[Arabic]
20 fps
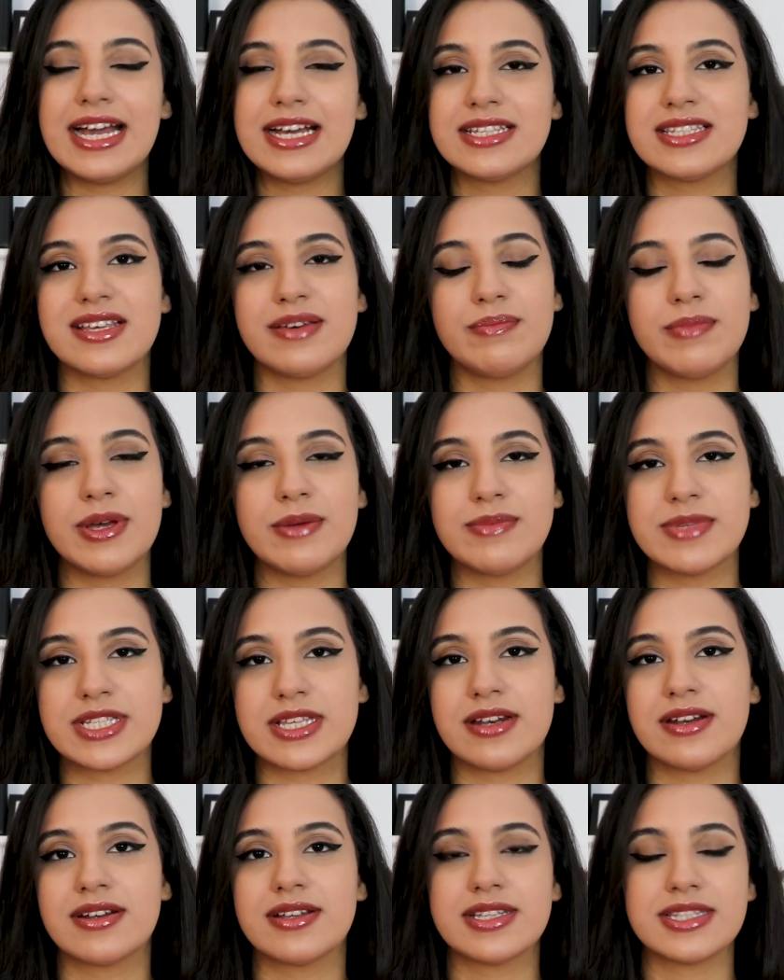احسن
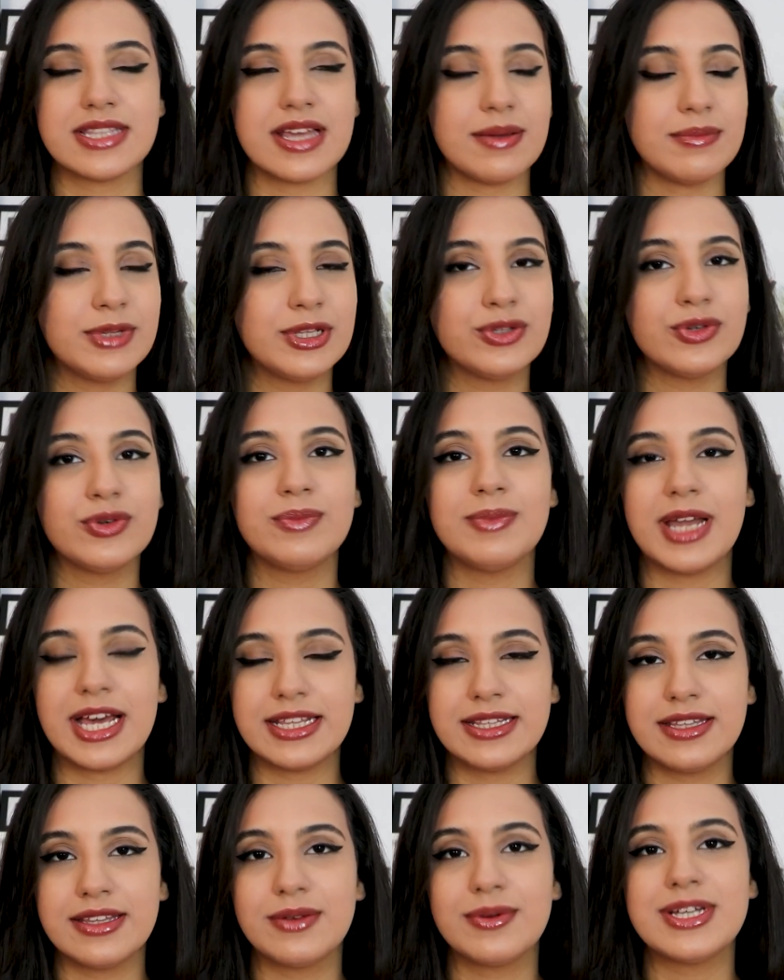مقمص اللي استعملتهم
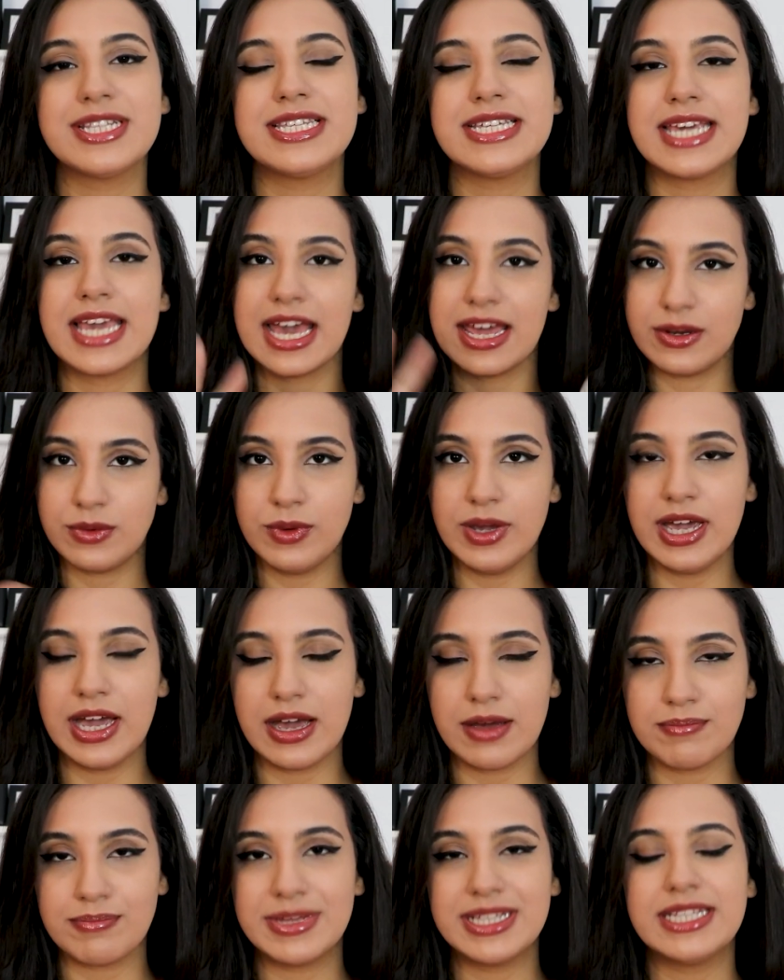لحد دلوقتي كانواع
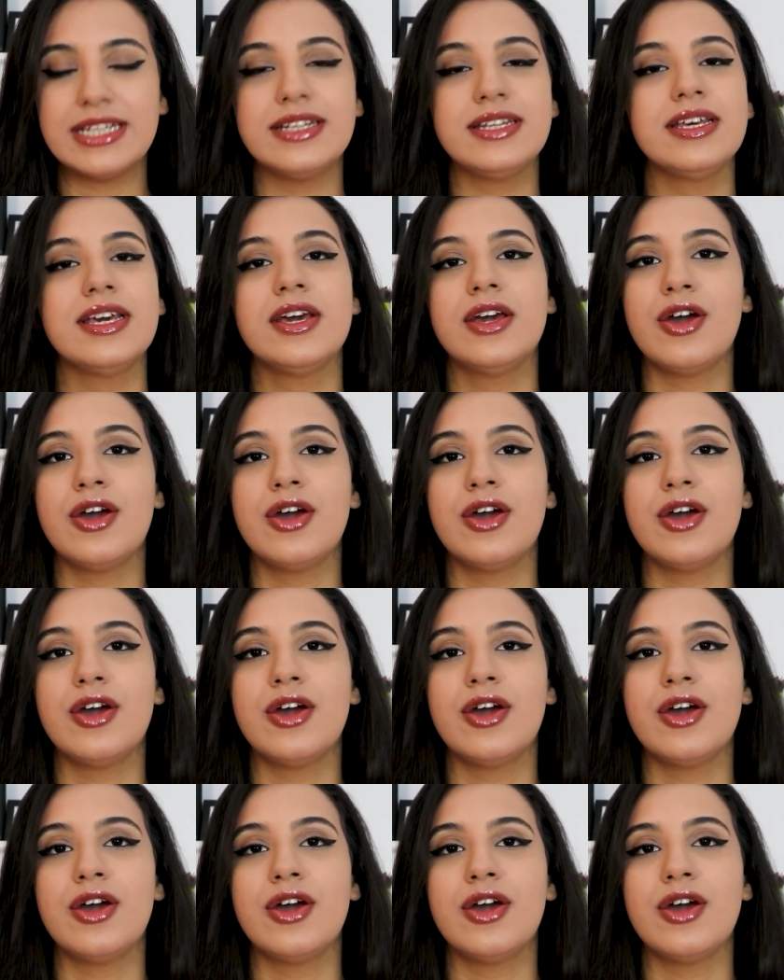عامه